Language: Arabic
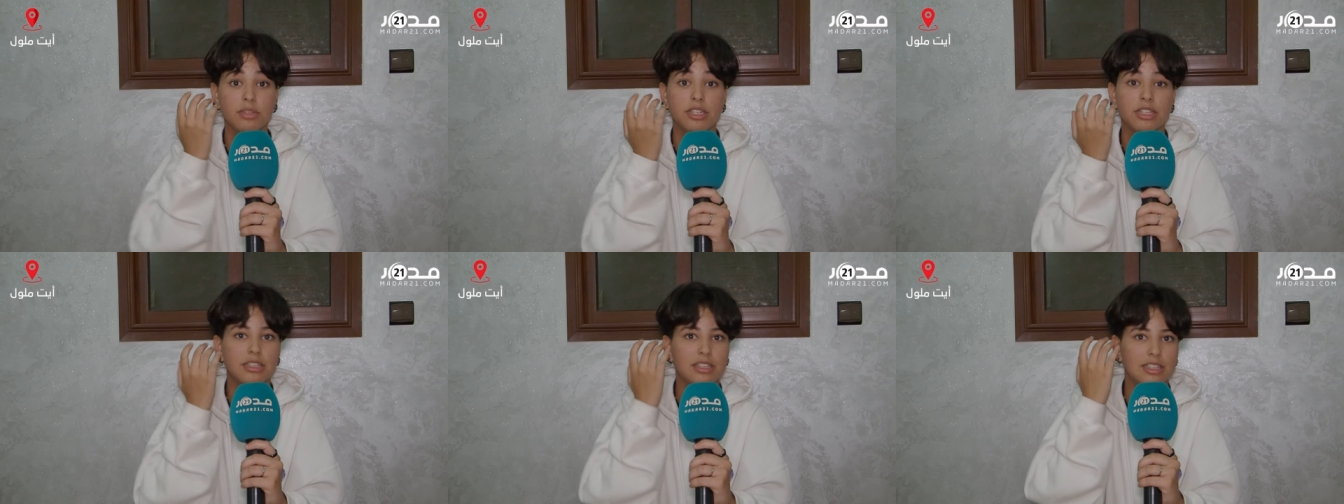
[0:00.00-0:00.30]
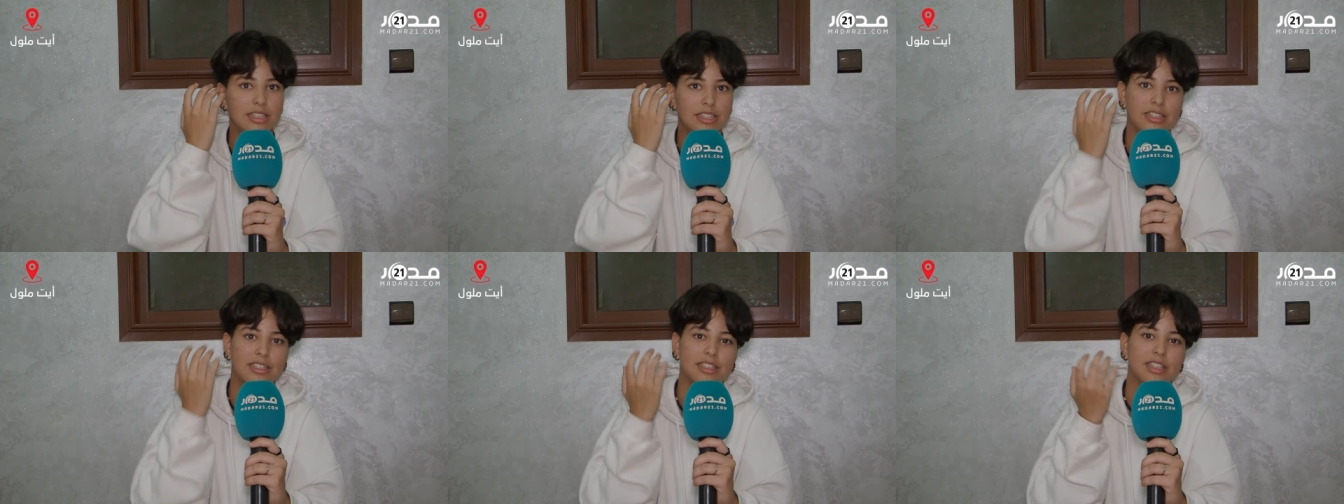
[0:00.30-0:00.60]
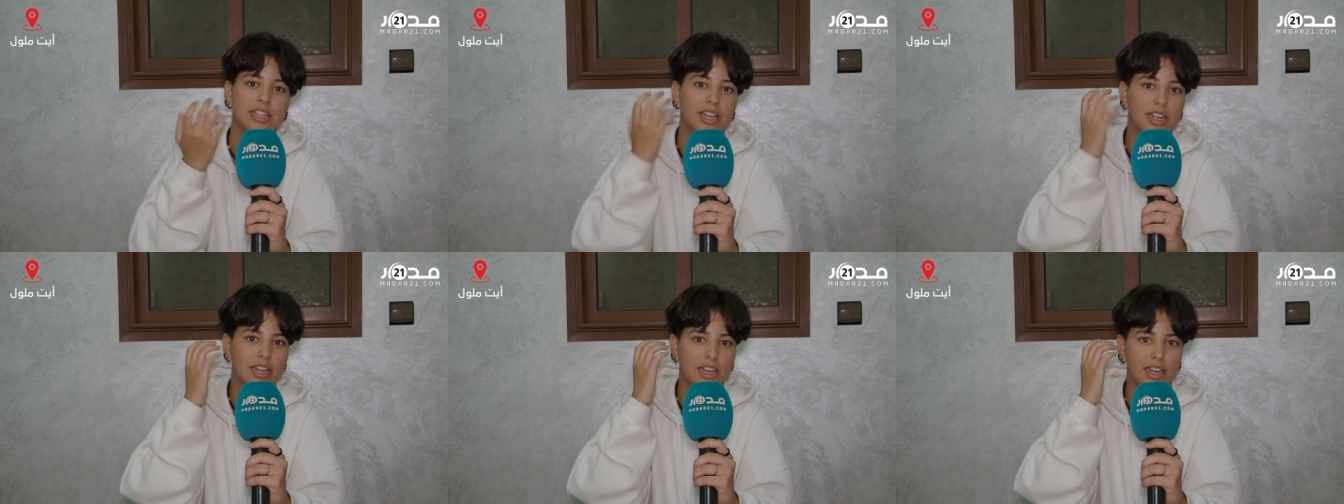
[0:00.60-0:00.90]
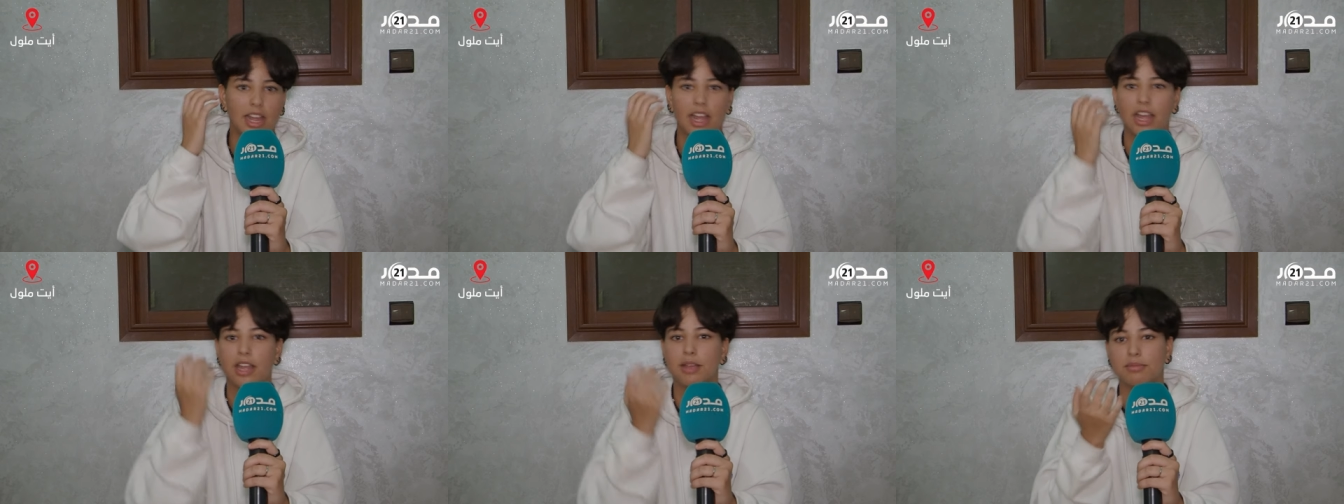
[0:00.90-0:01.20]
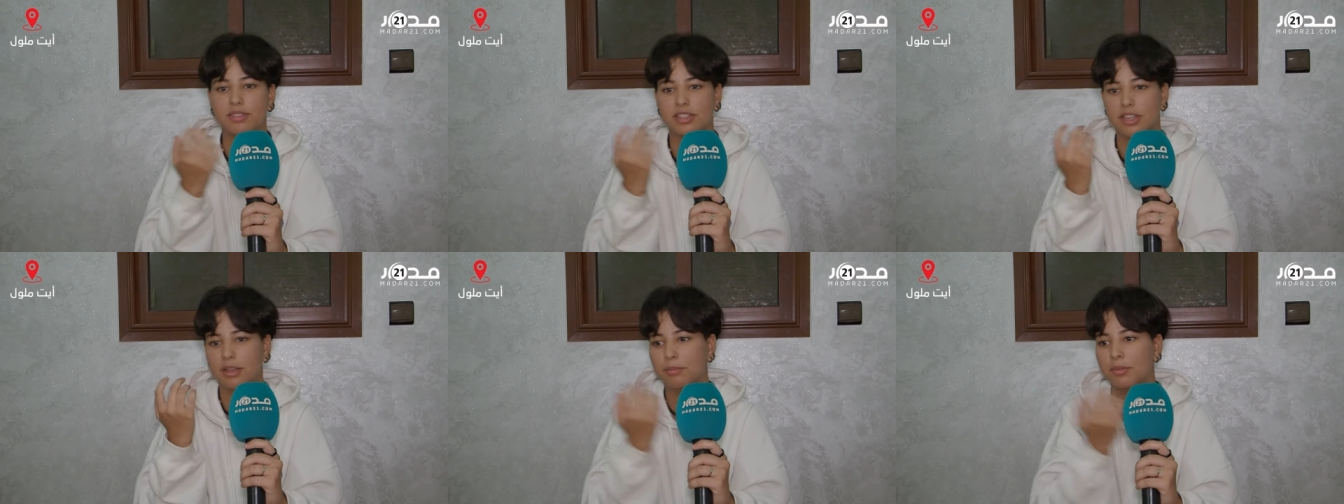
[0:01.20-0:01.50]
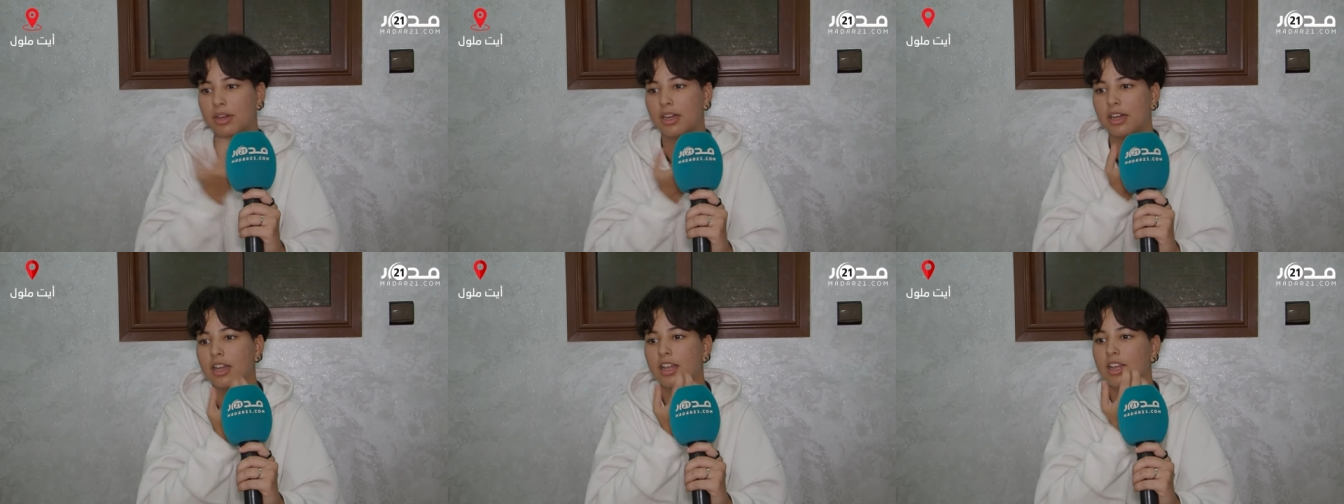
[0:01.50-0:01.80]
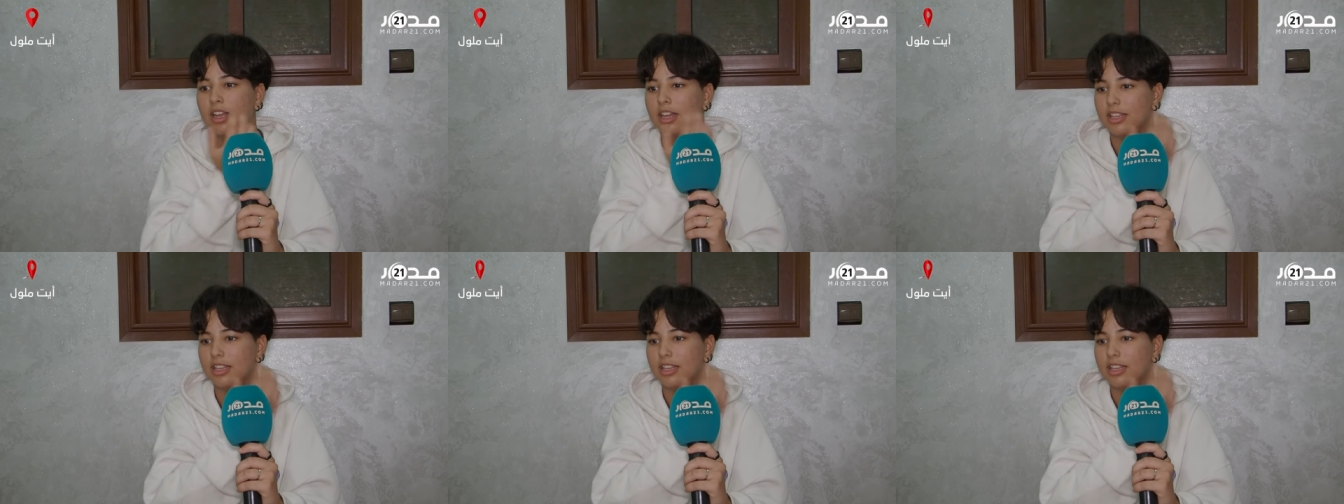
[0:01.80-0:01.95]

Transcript: ماشي شي ستايل خايب زعما